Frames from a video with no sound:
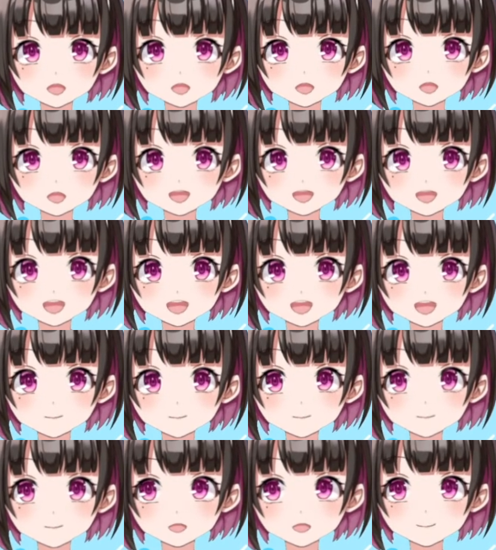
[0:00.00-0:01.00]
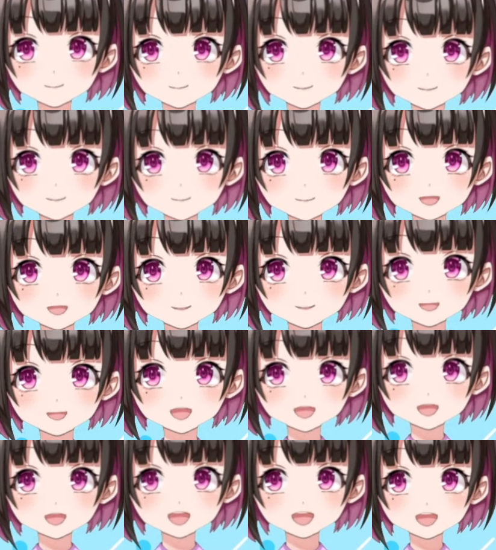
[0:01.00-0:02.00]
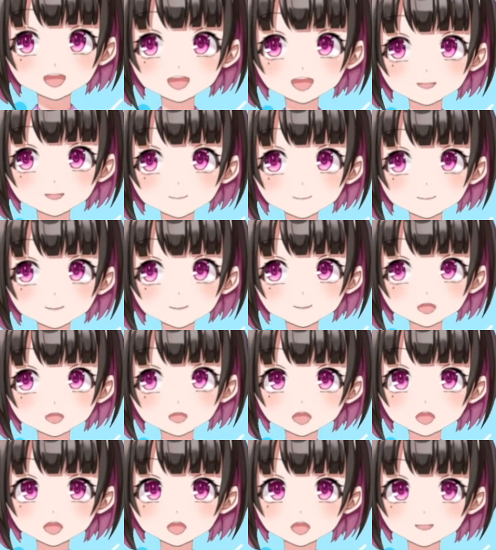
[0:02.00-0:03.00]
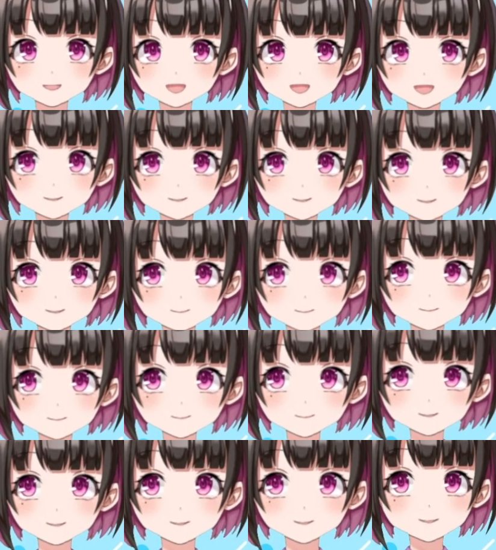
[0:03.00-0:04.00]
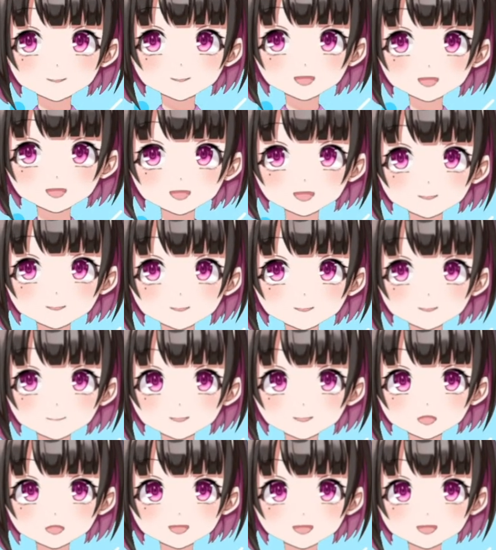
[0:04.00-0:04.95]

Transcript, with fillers: こぼれ球まだありますよ。大久保、クロス、ファーサ